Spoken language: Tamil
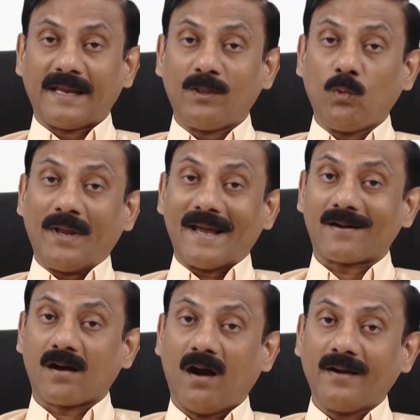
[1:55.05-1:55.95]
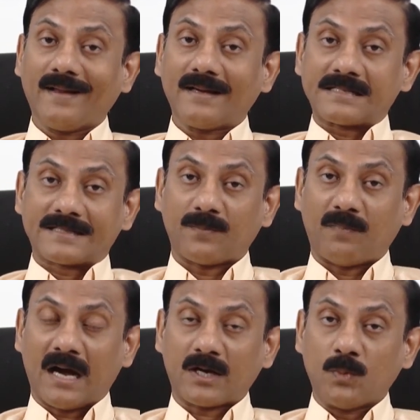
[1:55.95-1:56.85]
இதனுடைய கான்டெக்ஸ்ட்டை
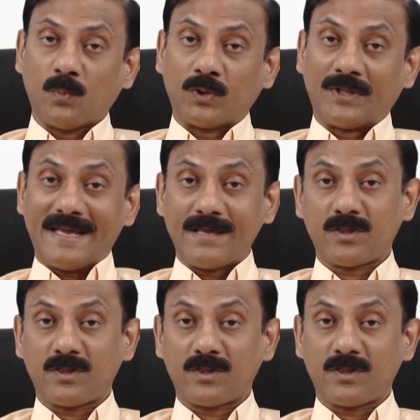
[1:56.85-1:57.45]
பார்க்கும்போது